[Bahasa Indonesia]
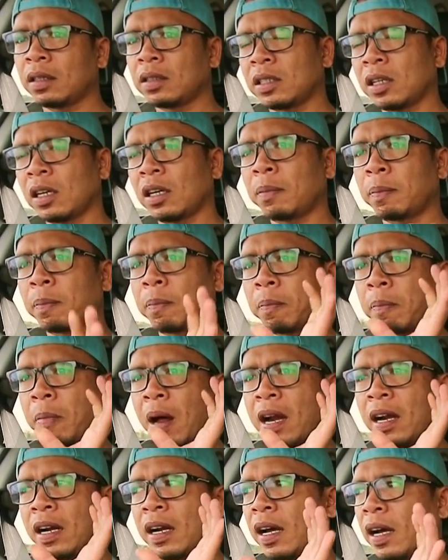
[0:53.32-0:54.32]
cara
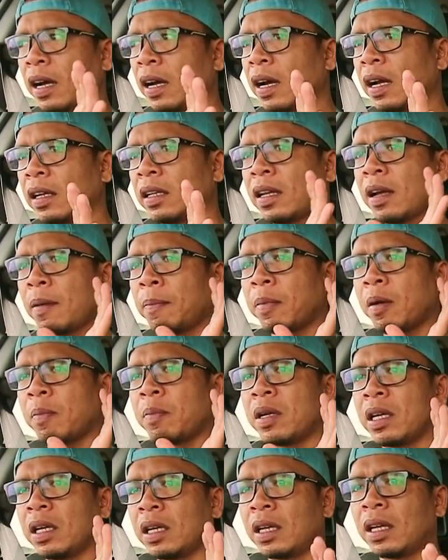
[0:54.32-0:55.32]
pandangannya
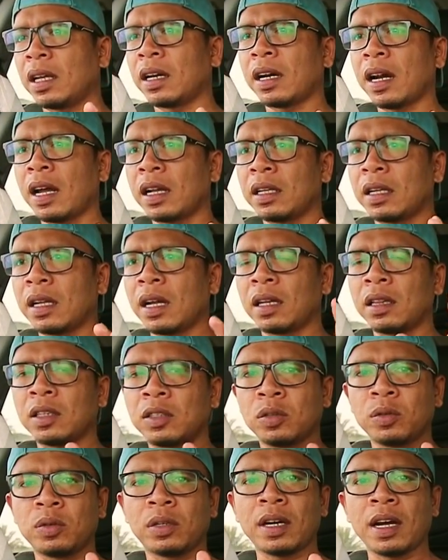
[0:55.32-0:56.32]
pemikirannya
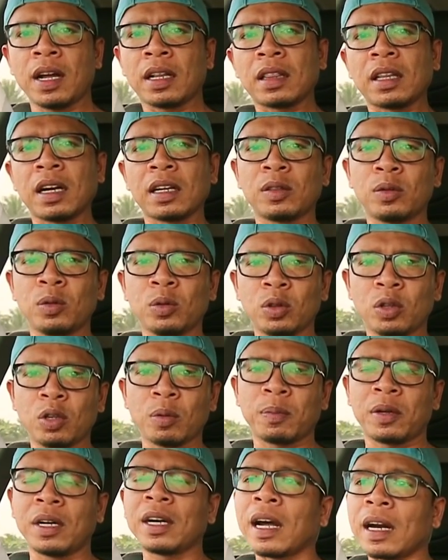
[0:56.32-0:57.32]
sudah
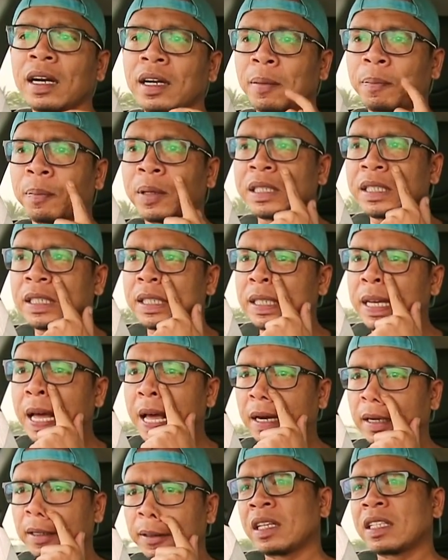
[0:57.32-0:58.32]
tertutup dengan
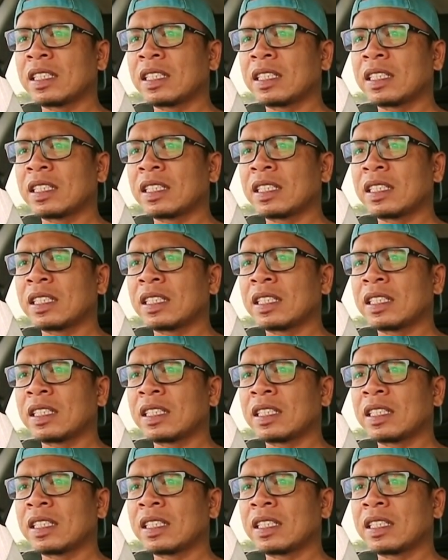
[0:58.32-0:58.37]
kebencian